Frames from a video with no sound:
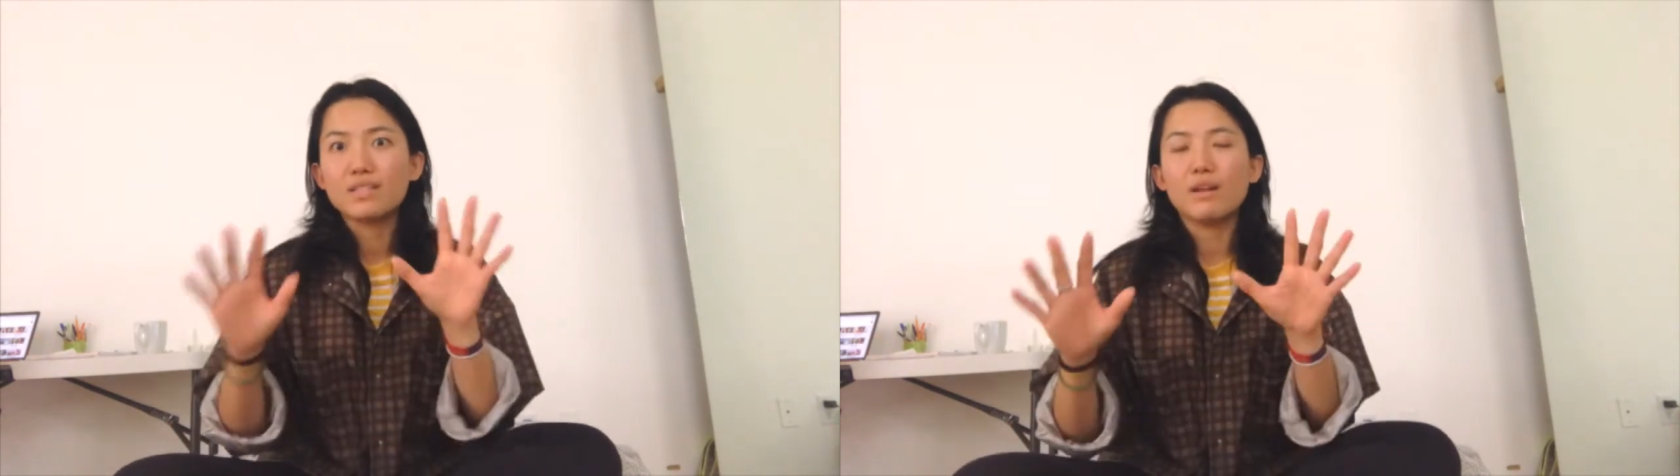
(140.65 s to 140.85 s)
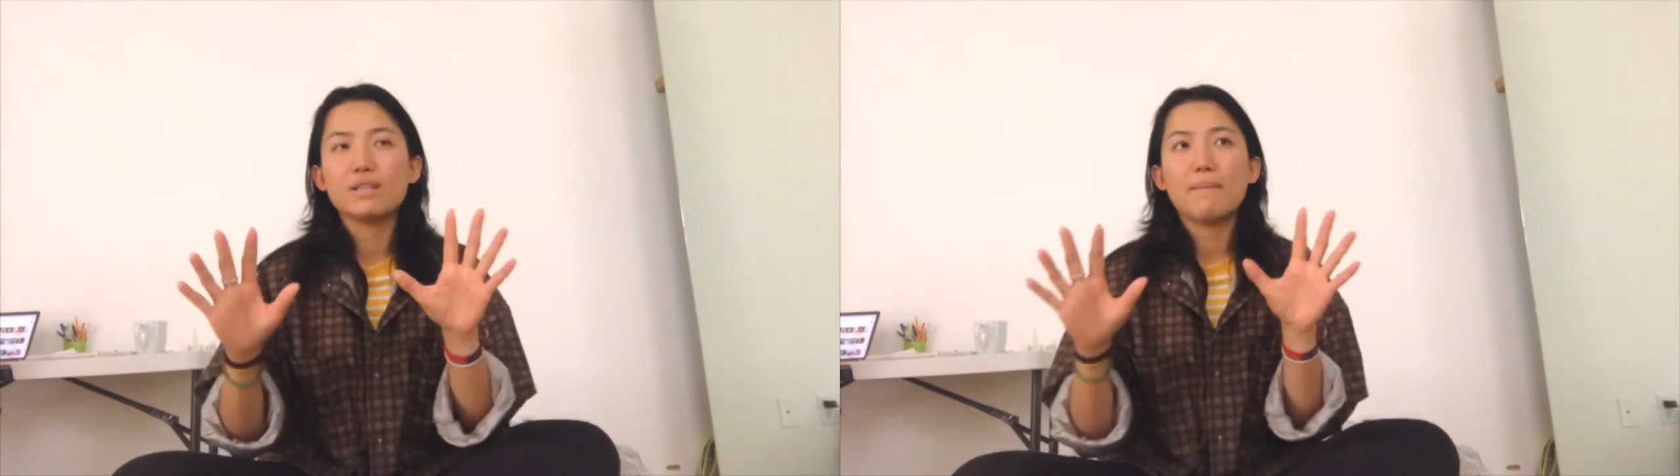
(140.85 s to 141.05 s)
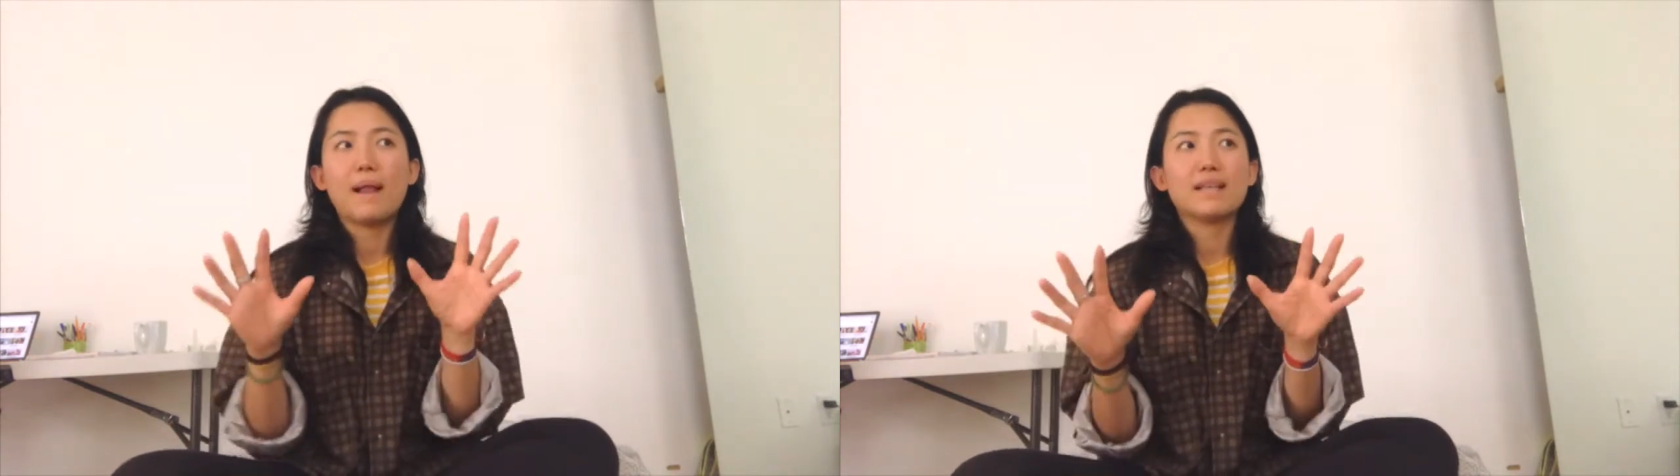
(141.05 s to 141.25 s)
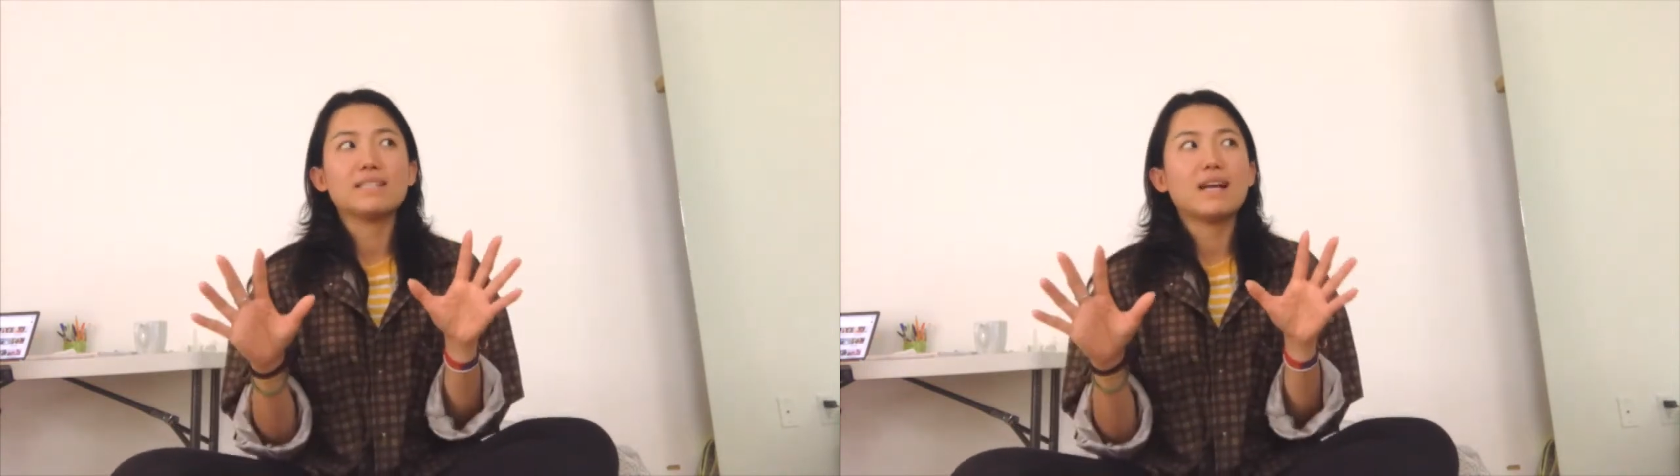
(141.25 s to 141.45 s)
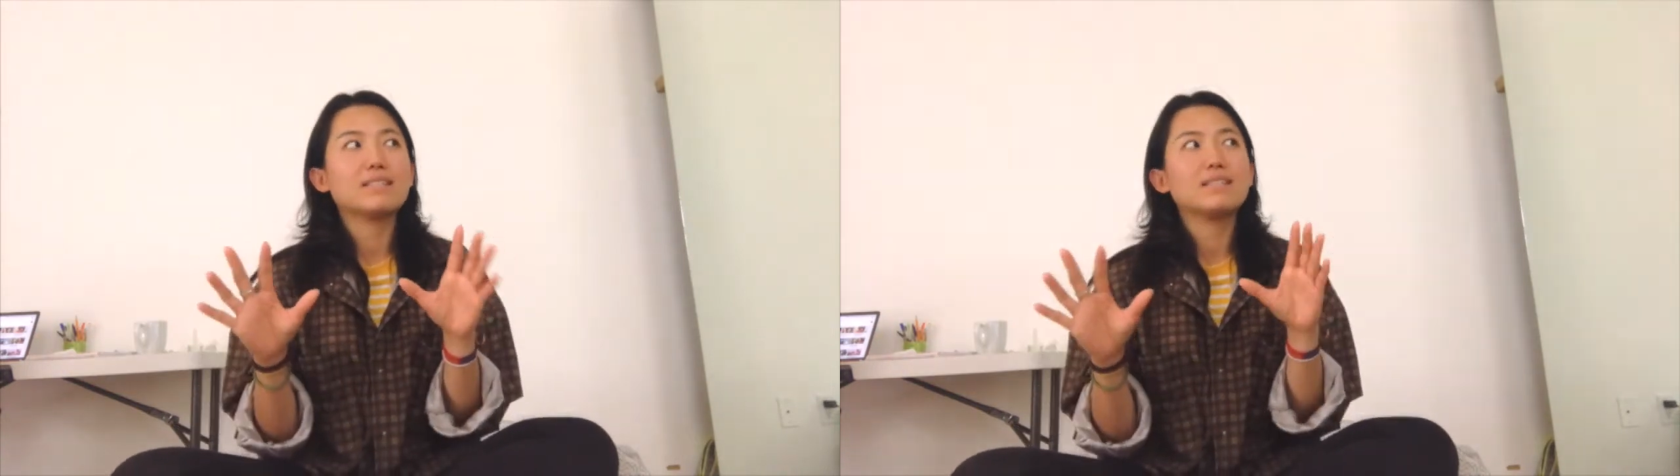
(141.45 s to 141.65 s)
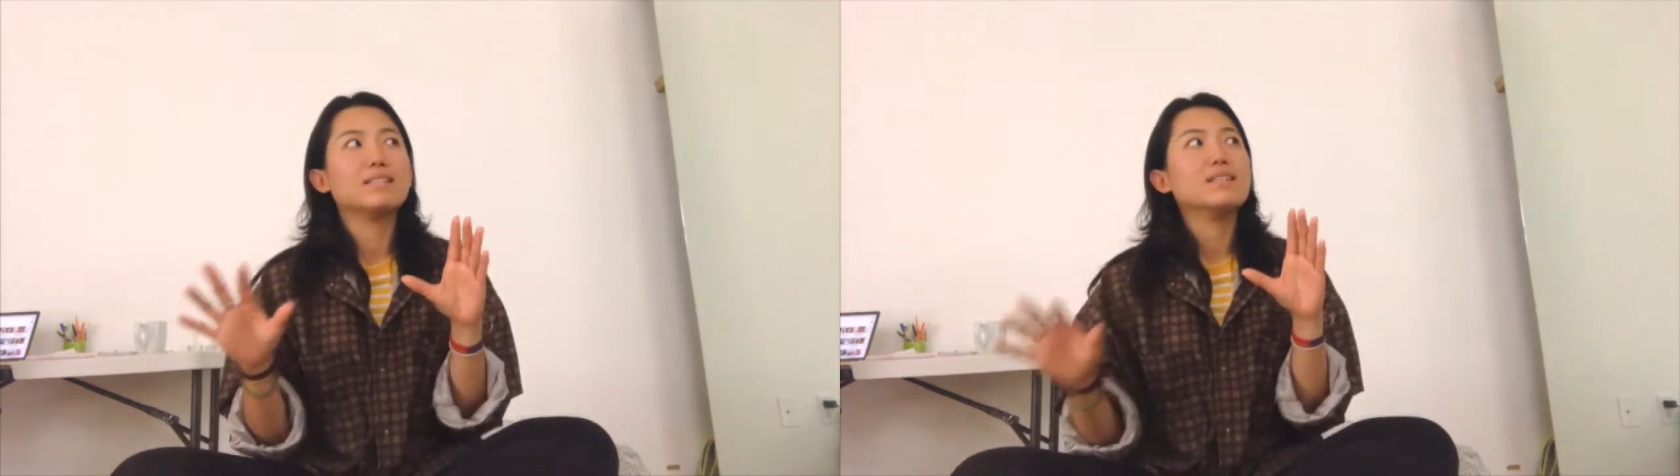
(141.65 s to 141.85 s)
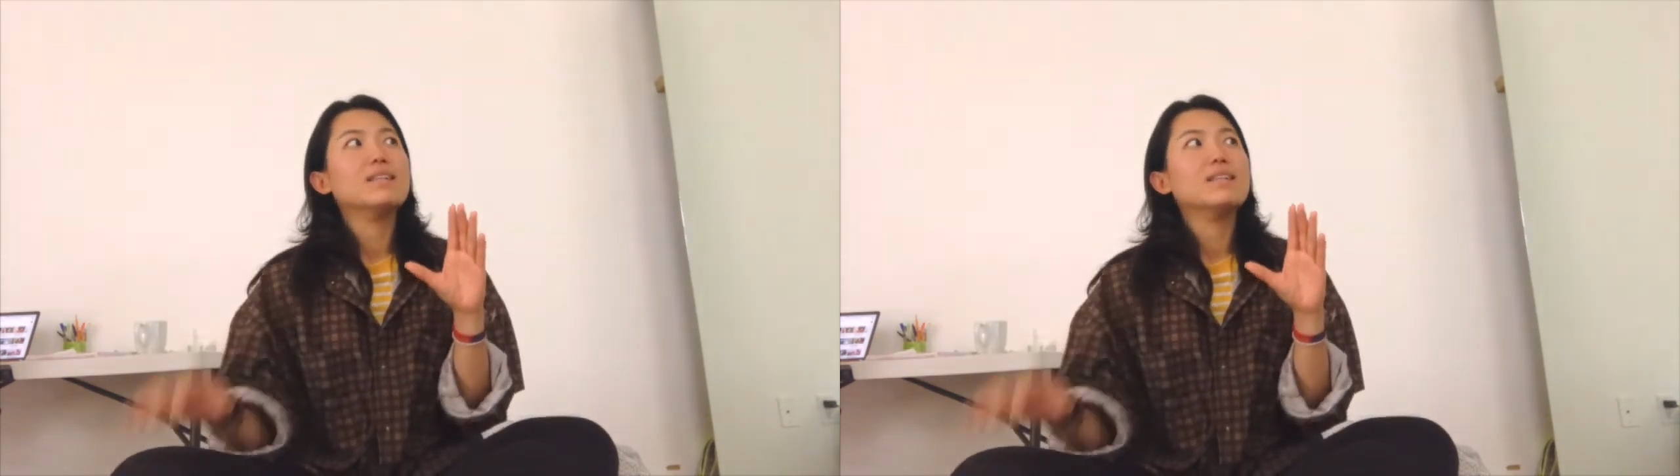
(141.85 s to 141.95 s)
道，在马来西亚是